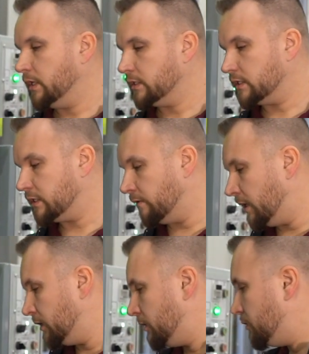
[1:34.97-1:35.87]

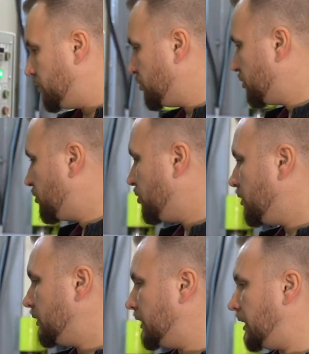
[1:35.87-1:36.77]
составляет
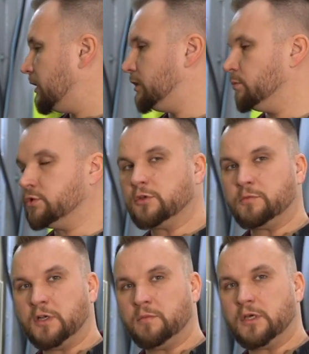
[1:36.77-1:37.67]
1100 на 700
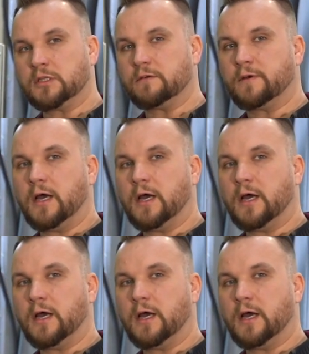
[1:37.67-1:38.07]
мм,